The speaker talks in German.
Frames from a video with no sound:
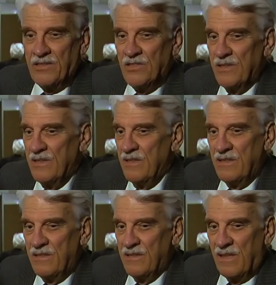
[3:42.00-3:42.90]
Menschen,
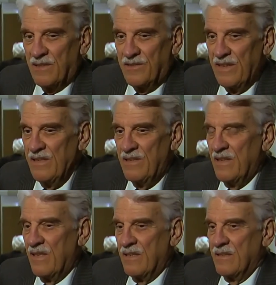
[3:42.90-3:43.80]
die
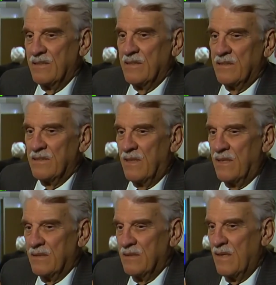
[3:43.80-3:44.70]
jahrzehntelang äh,
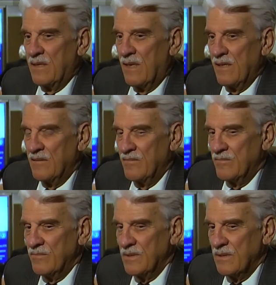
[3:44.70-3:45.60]
an
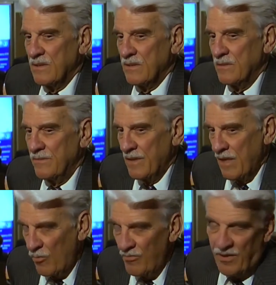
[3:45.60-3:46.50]
einem
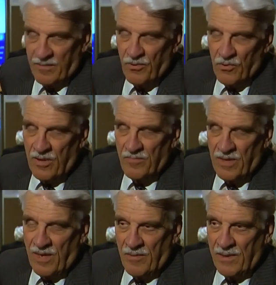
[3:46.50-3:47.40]
äh,
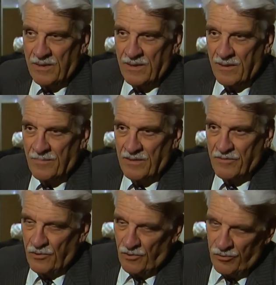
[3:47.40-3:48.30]
Raumfahrtprogramm gearbeitet haben,
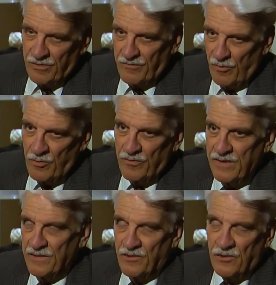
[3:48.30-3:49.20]
das von
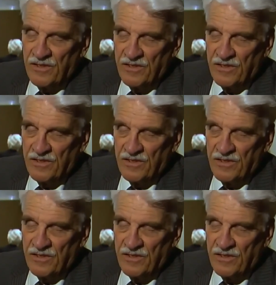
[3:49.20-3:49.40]
1945,